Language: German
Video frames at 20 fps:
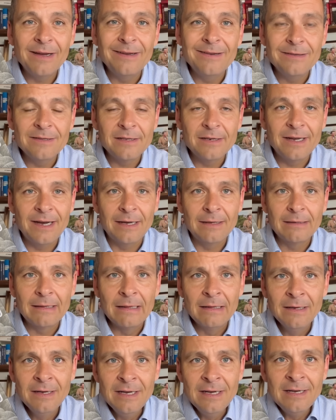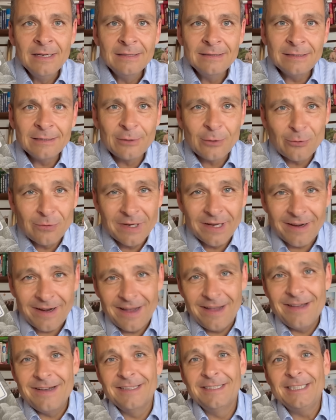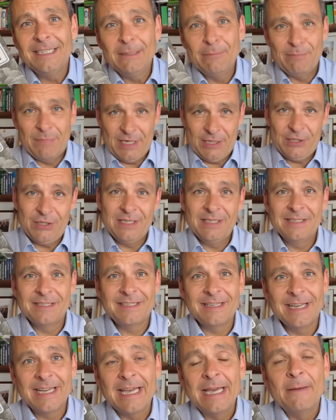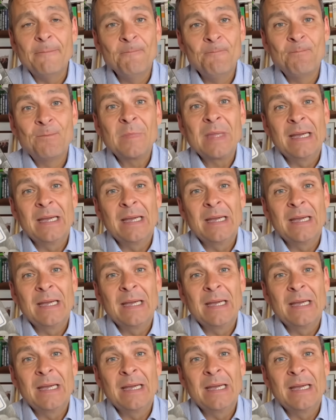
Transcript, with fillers: in den Handel. Die Druckerei hat ihr Bestes gegeben.